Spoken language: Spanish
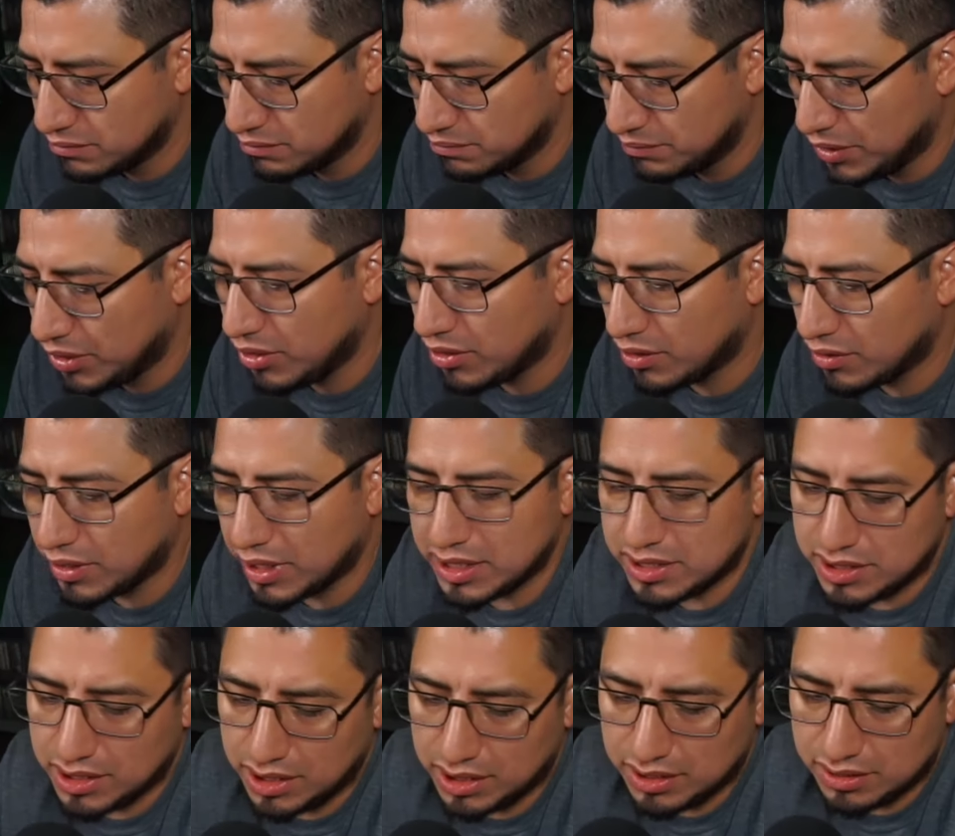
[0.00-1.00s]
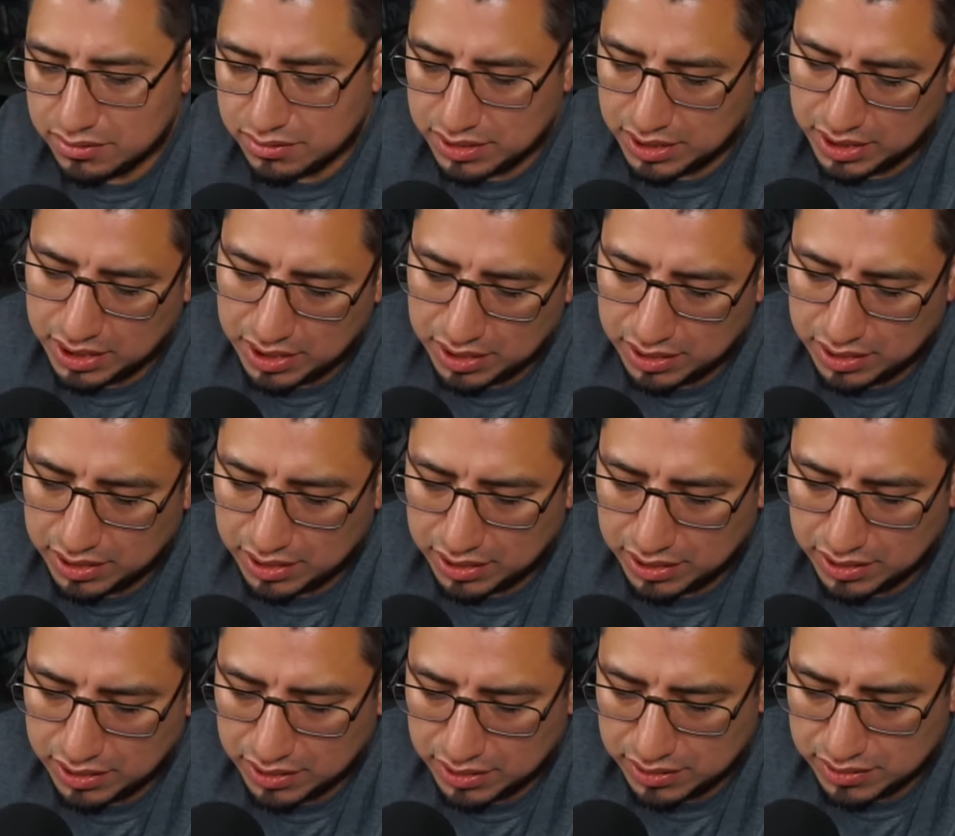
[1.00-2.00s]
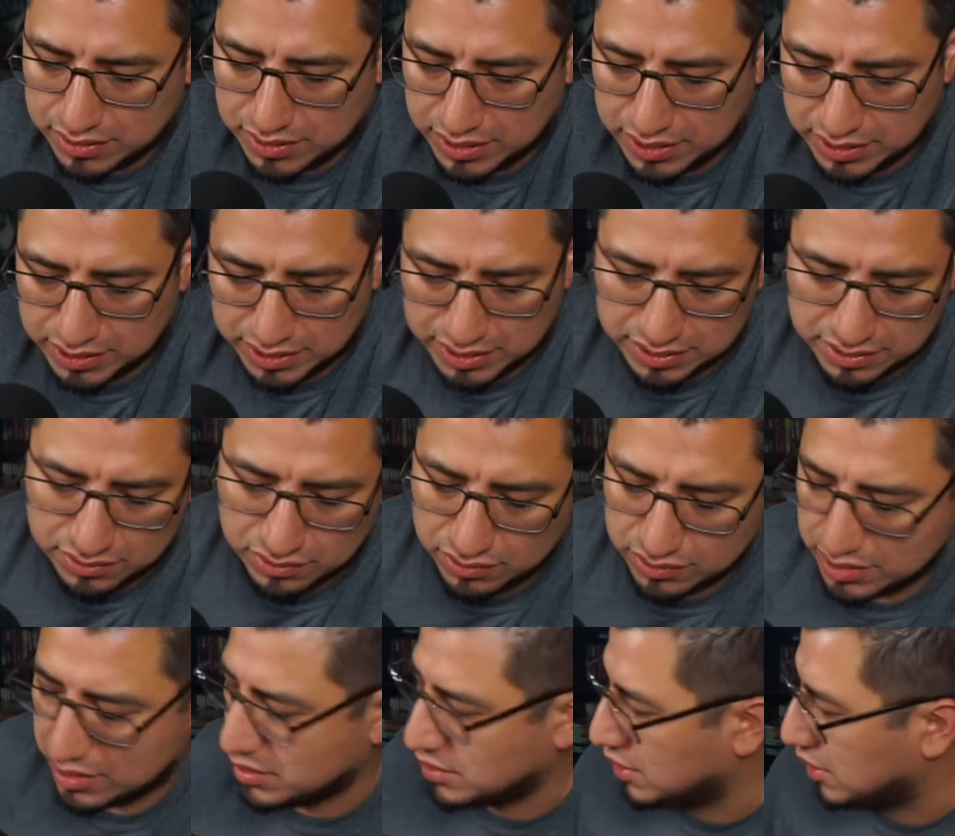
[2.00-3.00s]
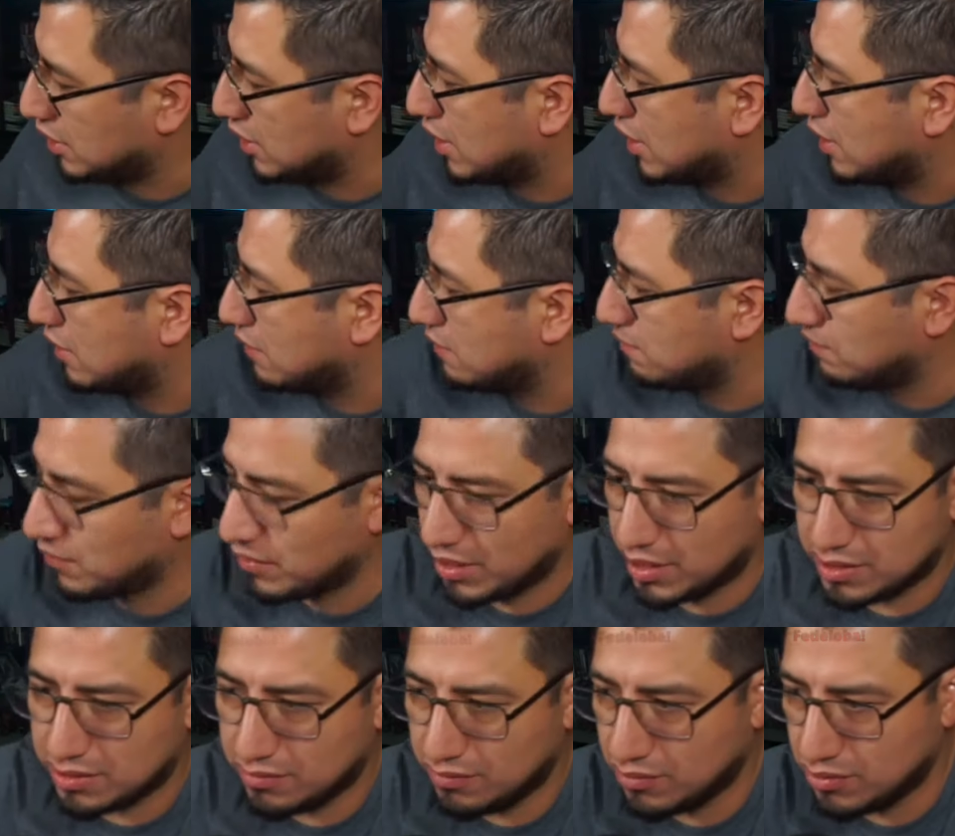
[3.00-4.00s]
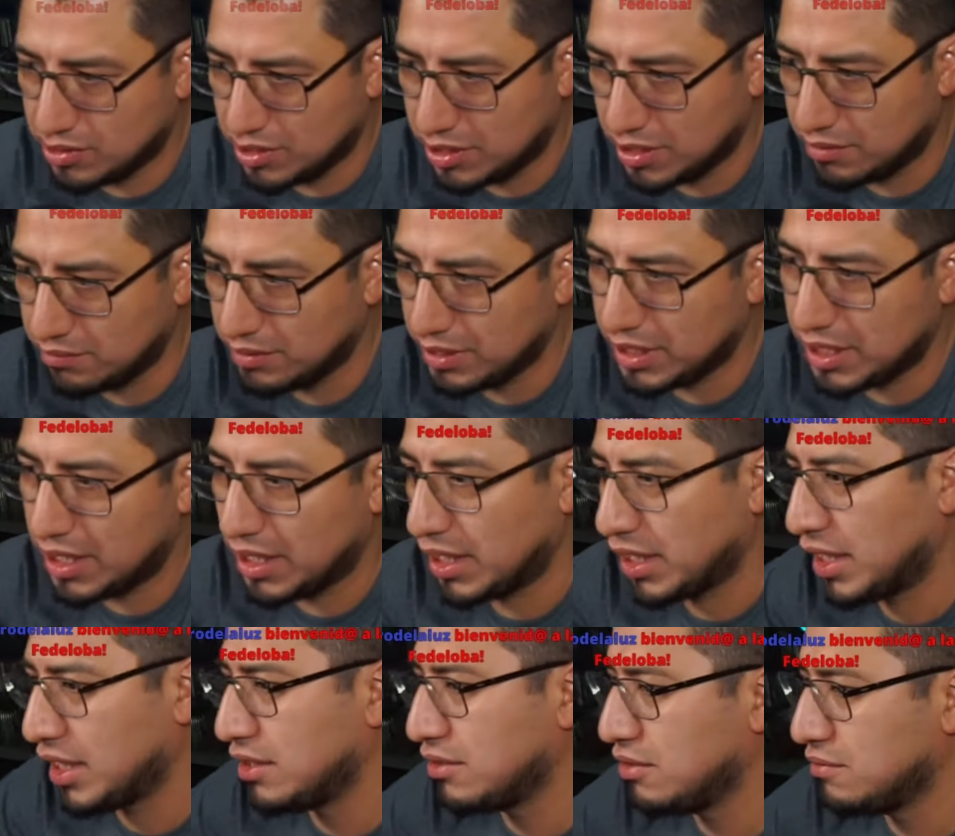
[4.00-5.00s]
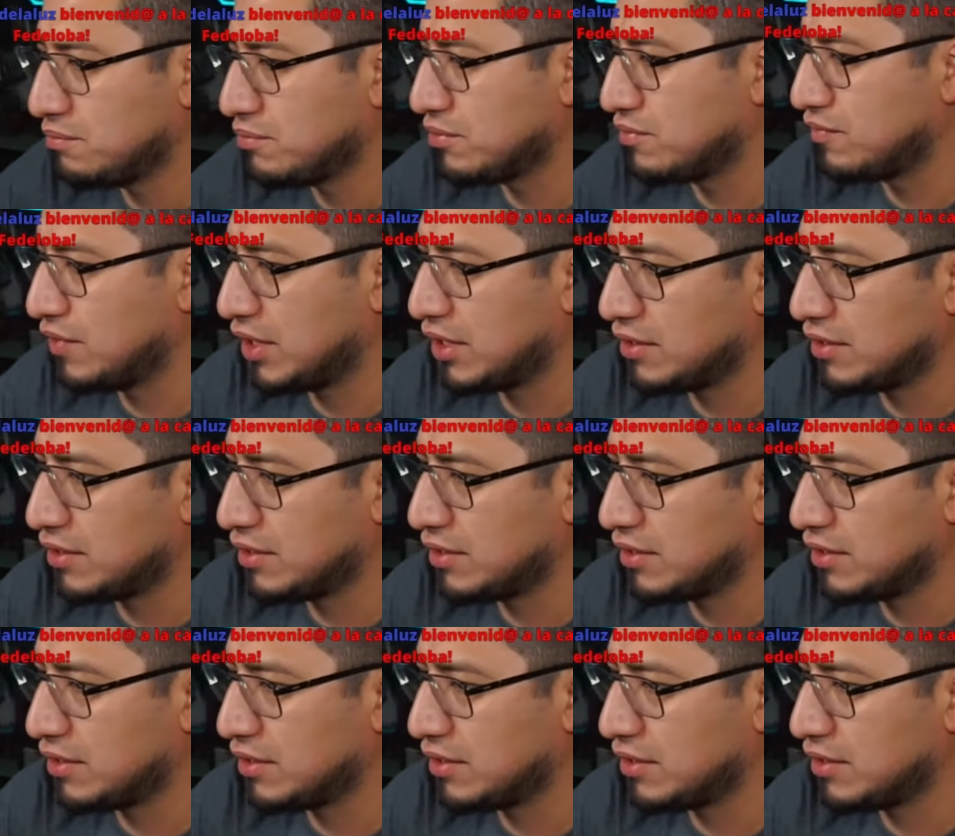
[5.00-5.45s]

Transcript: Pero yo creo que sí, sí, hay, hay ciertas cosas que ya, por las que uno se termina alejando y pues fin.